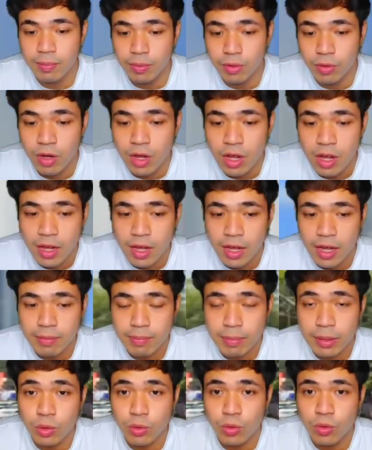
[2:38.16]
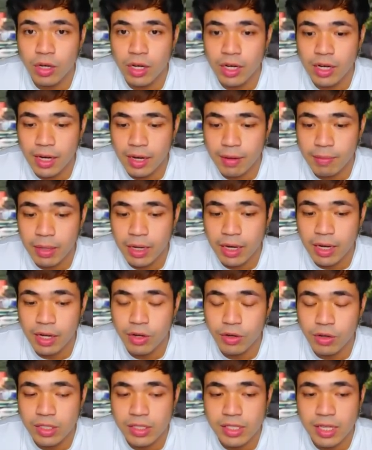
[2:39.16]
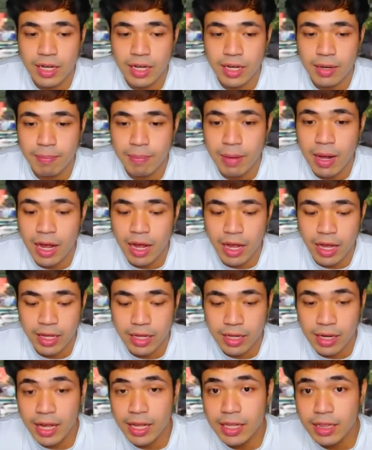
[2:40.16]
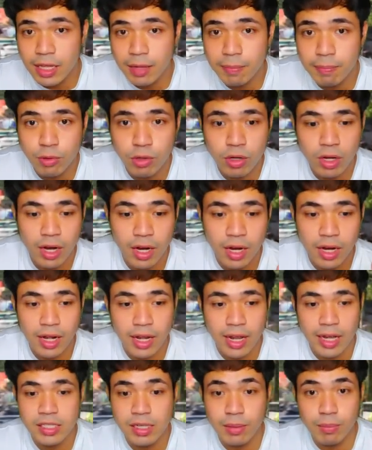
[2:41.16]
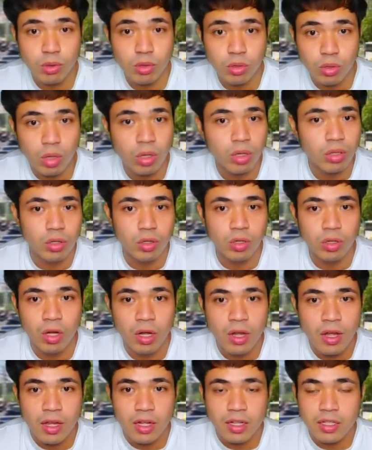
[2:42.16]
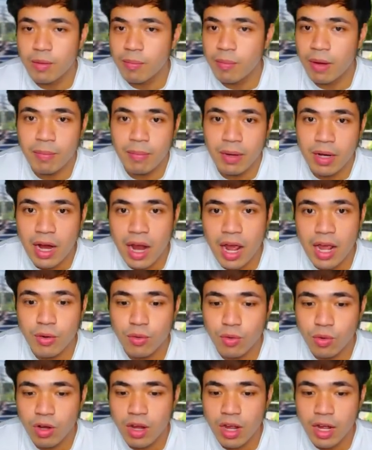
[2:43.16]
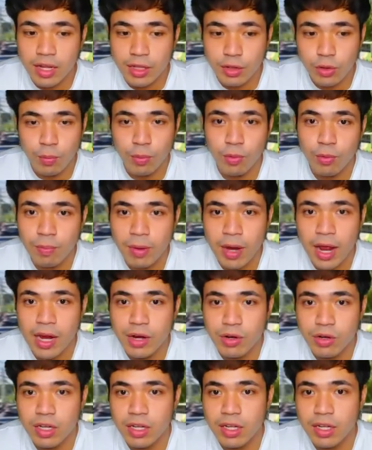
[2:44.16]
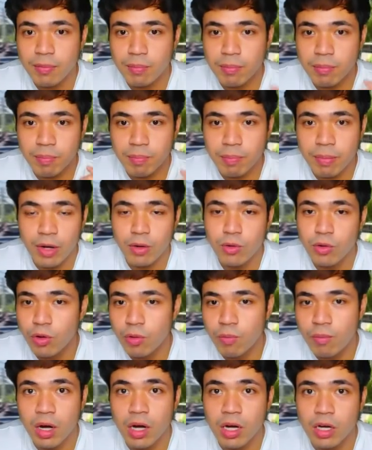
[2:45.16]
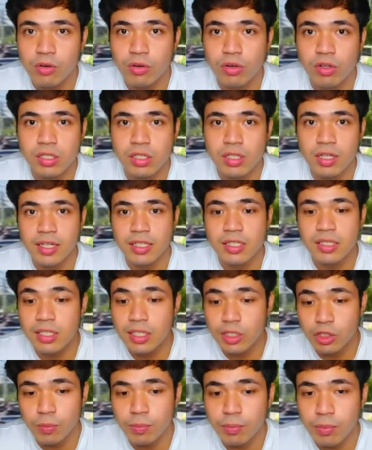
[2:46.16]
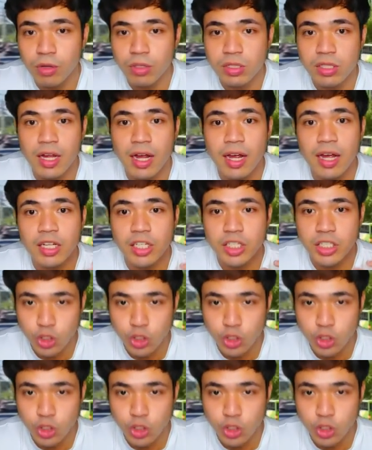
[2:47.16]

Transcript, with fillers: na po at matugunan na magkaroon na sariling bahay na hindi po nakalagay sa bundok, no? Sa mga malalayong lugar. Ito pong plano ni Pangulong Marcos is dito po sa